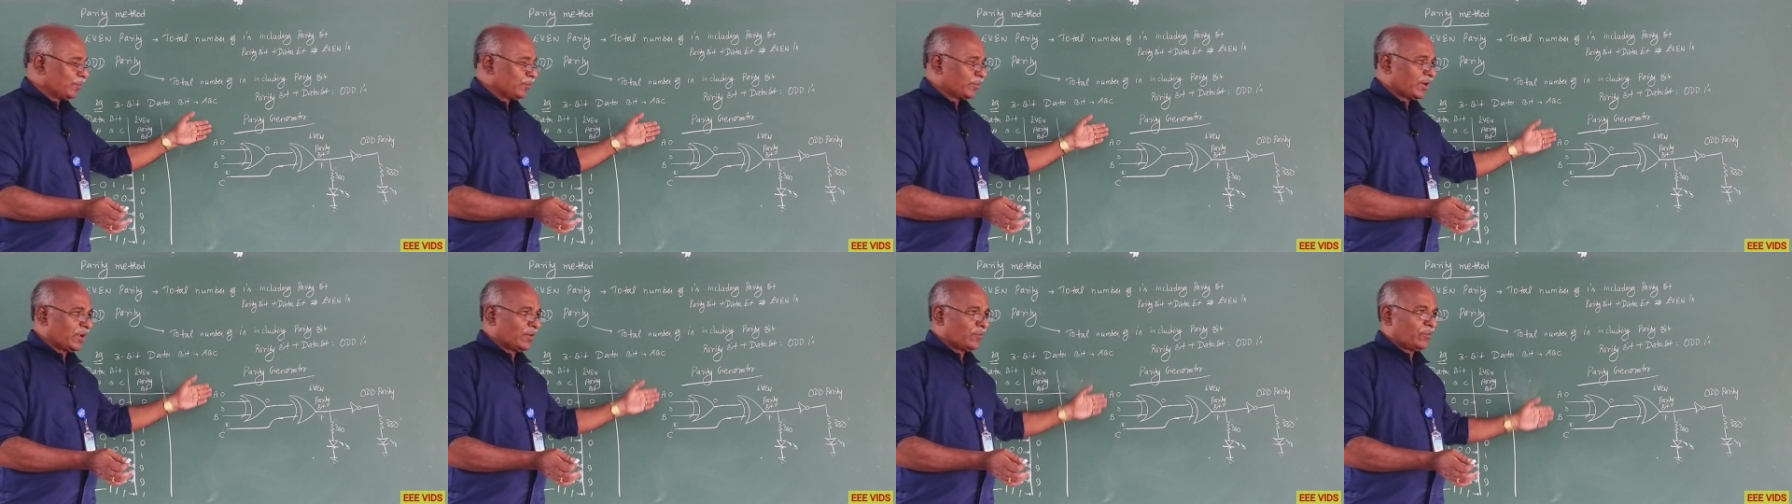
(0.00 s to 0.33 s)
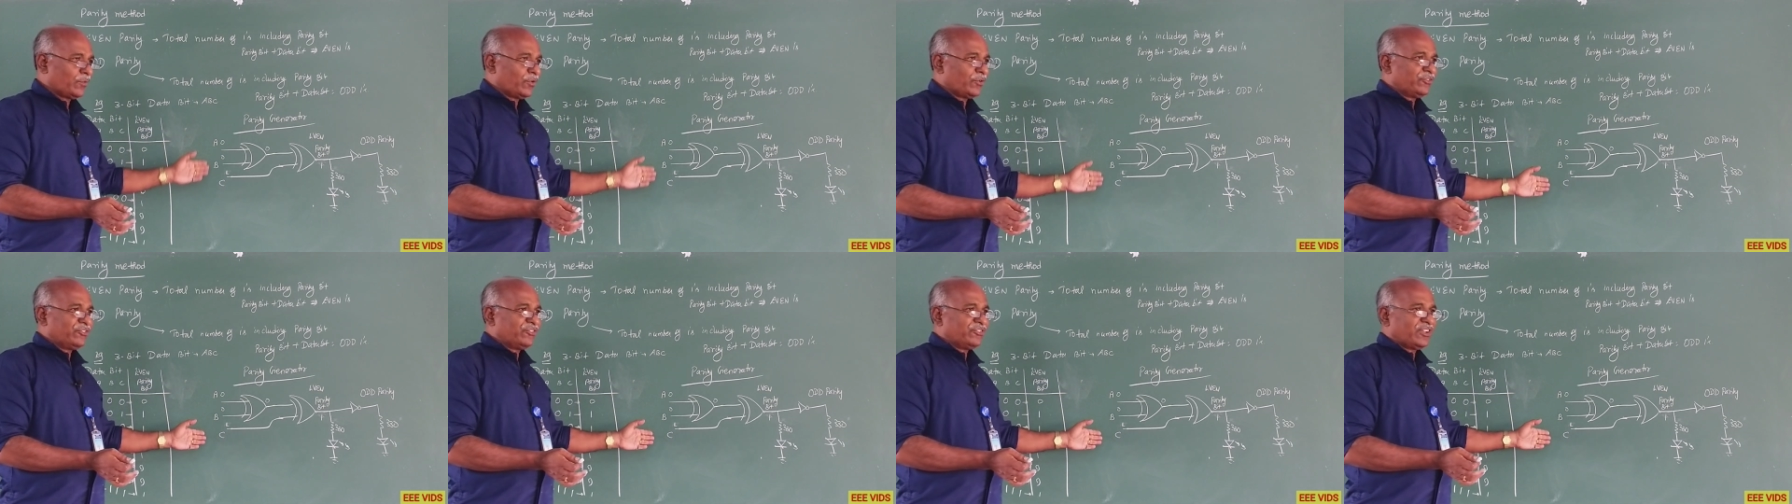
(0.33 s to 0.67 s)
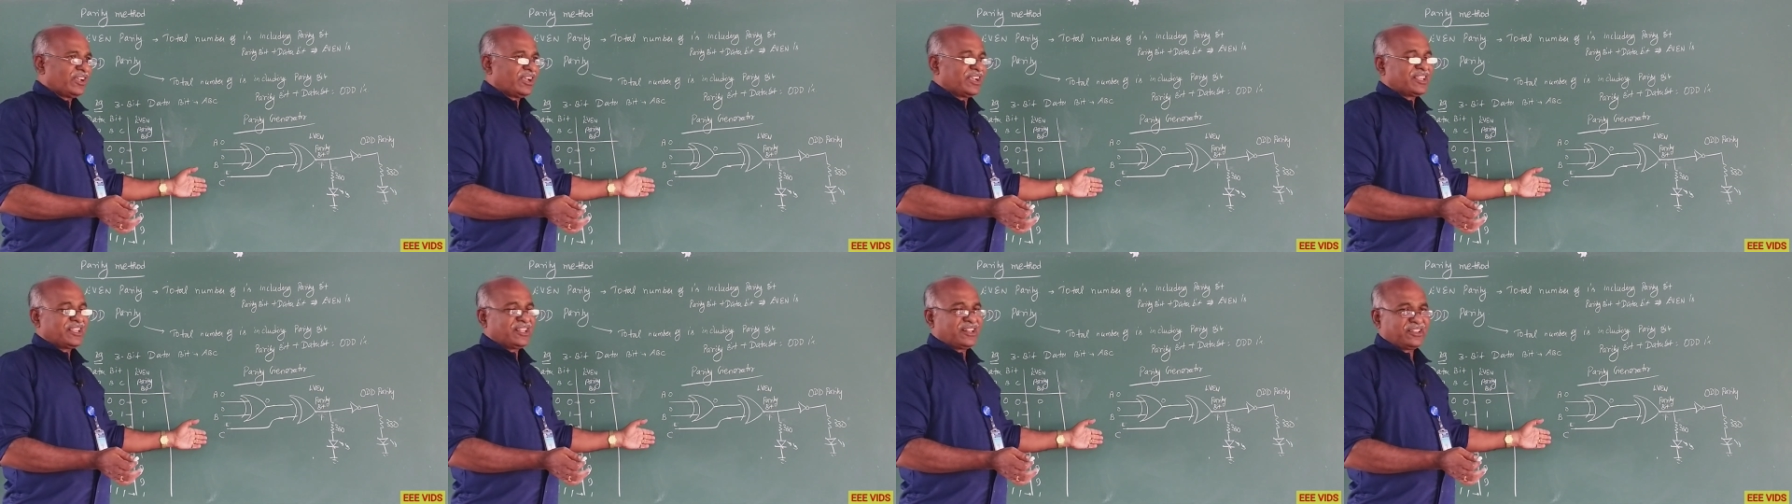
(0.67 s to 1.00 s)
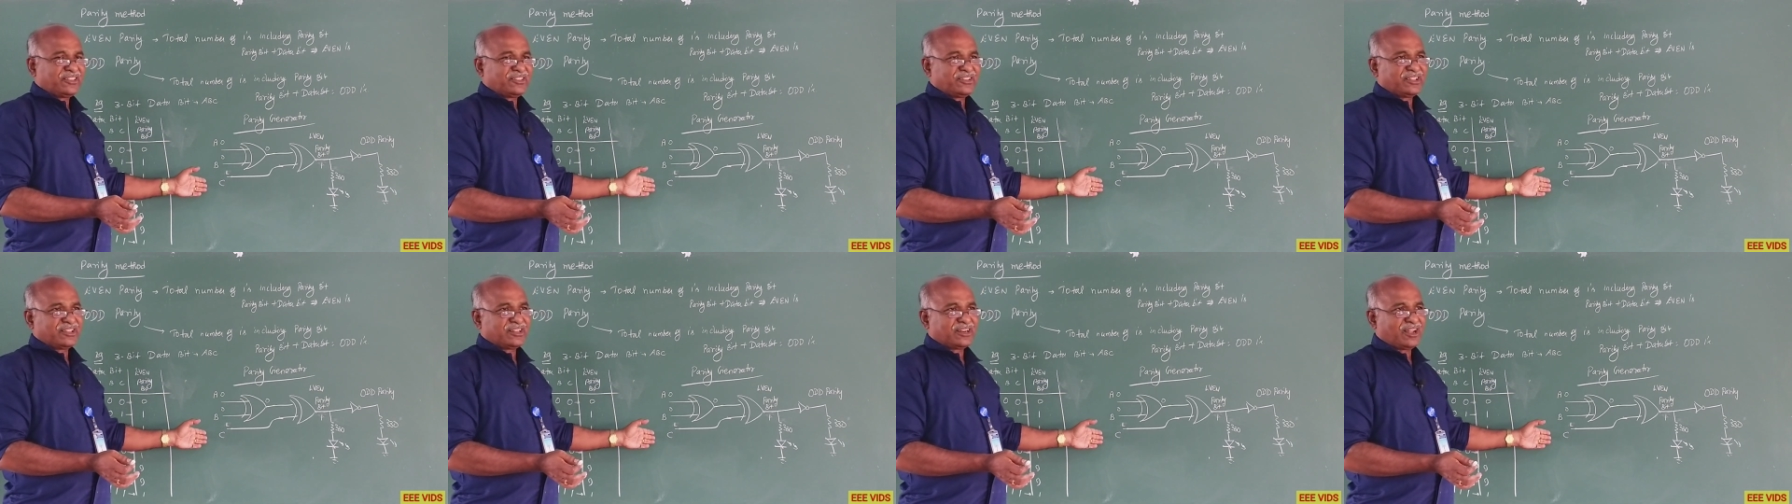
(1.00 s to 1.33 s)
நம்பர் ஆஃப் ஒன்ஸாக
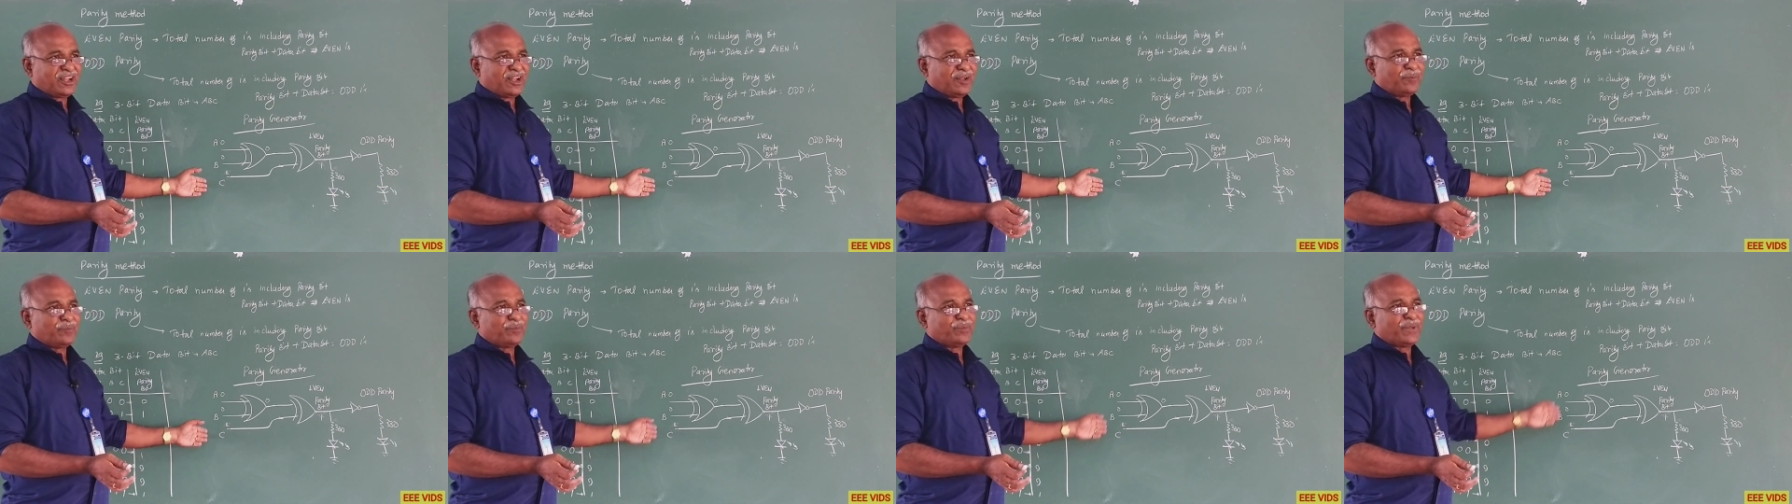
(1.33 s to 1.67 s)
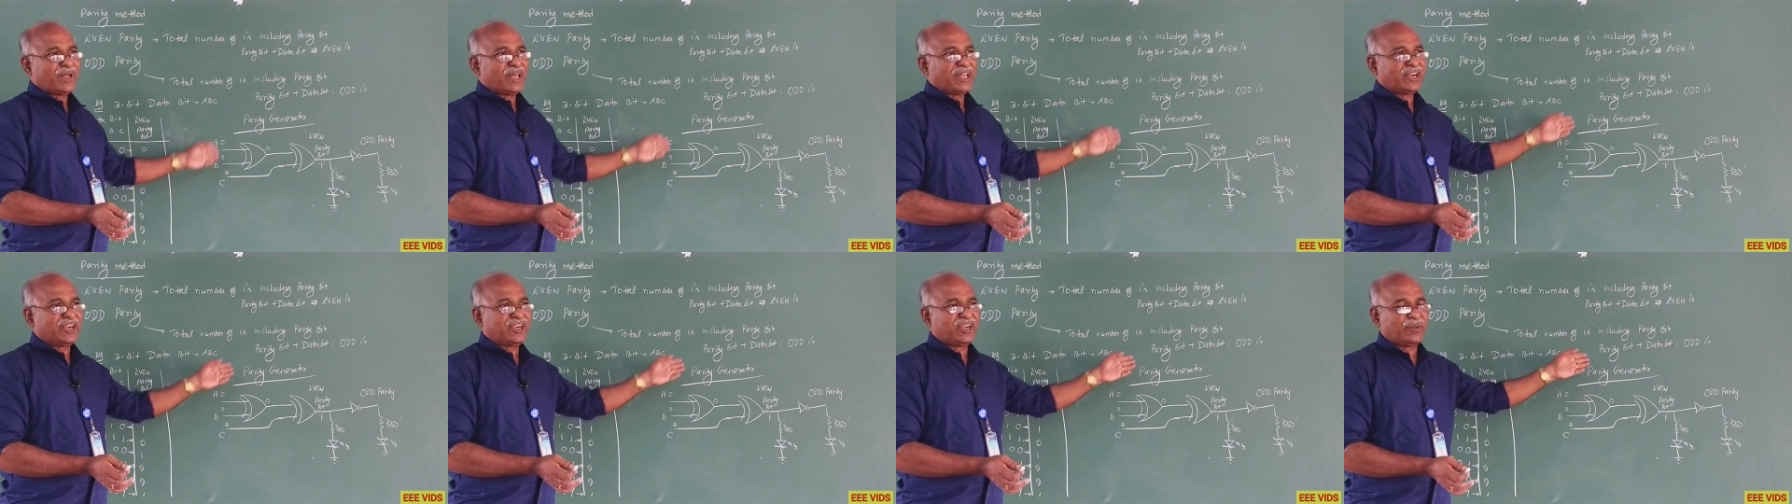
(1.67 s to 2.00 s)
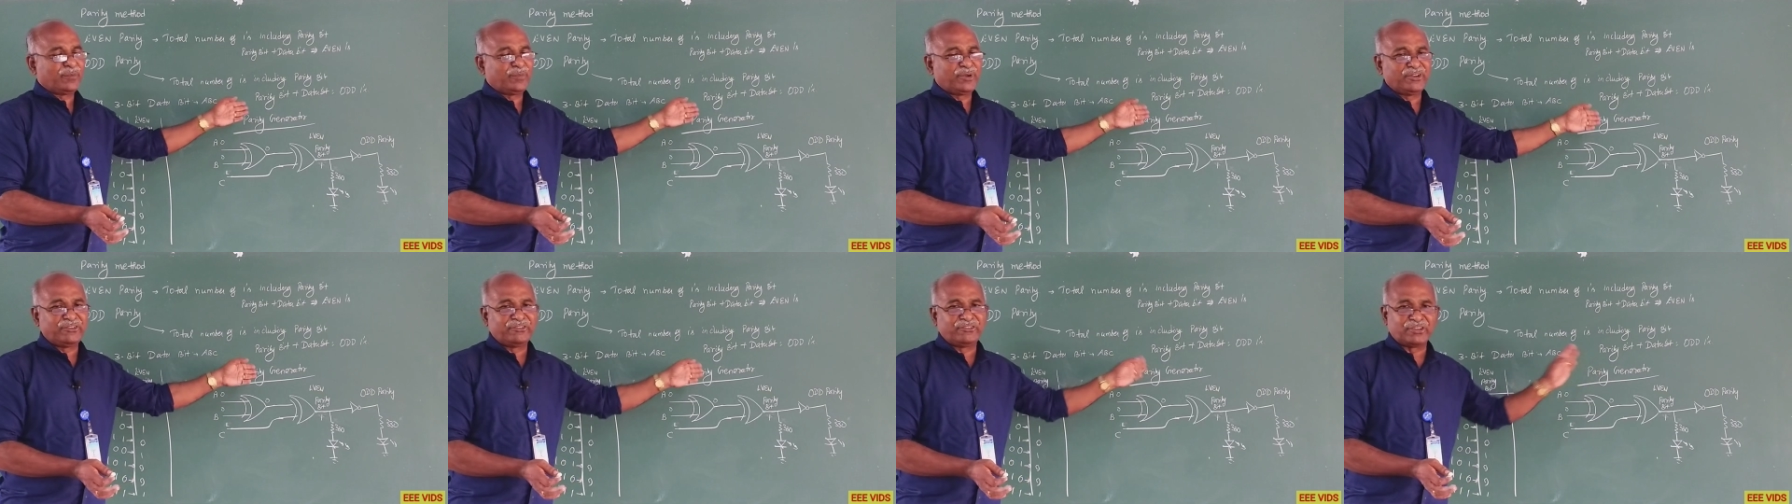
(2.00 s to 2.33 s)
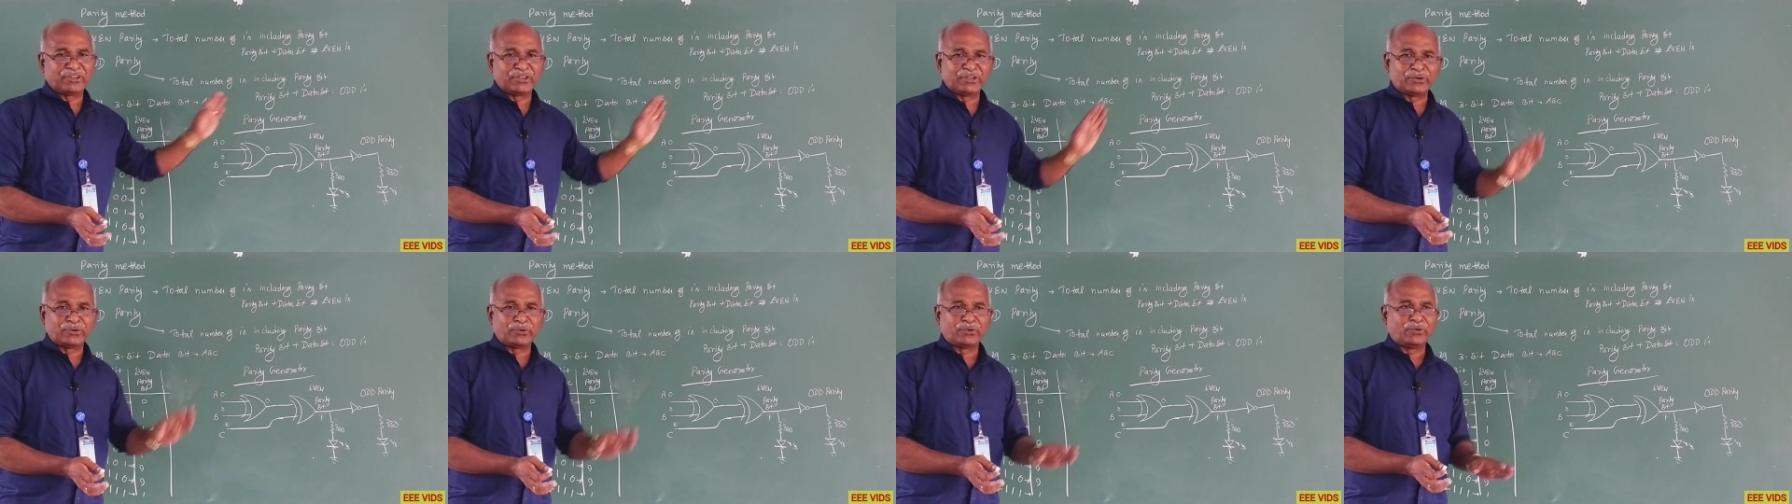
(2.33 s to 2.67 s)
இருந்ததுன்னா பேரிட்டி பிட்
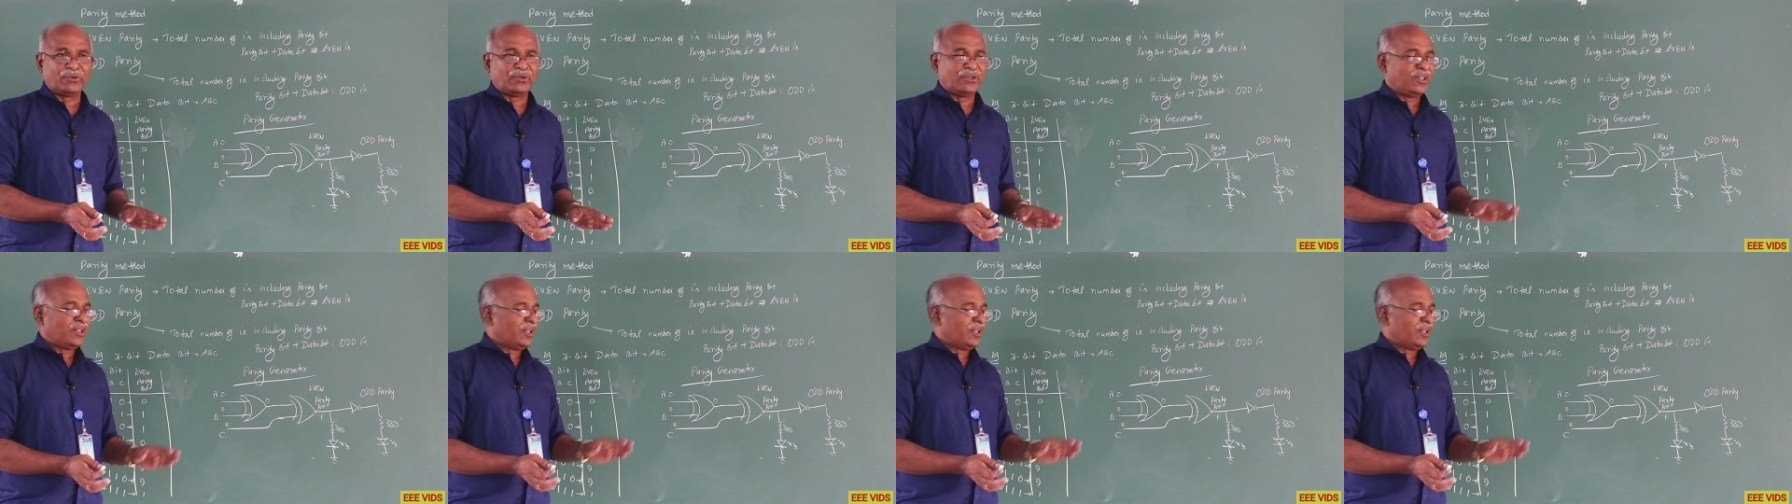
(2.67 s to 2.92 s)
ஜீரோ